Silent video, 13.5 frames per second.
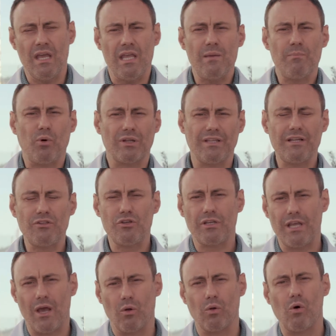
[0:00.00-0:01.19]
Importante é que
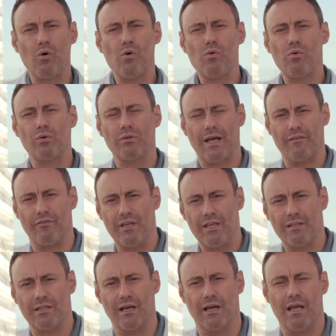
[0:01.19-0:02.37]
ao longo da
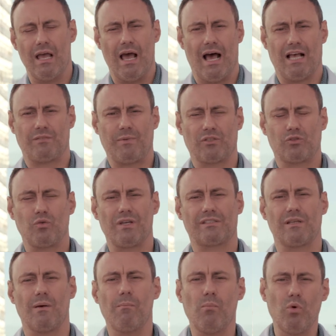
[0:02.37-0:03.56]
vida as
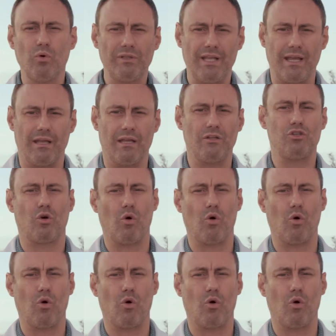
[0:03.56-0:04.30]
pessoas mudem de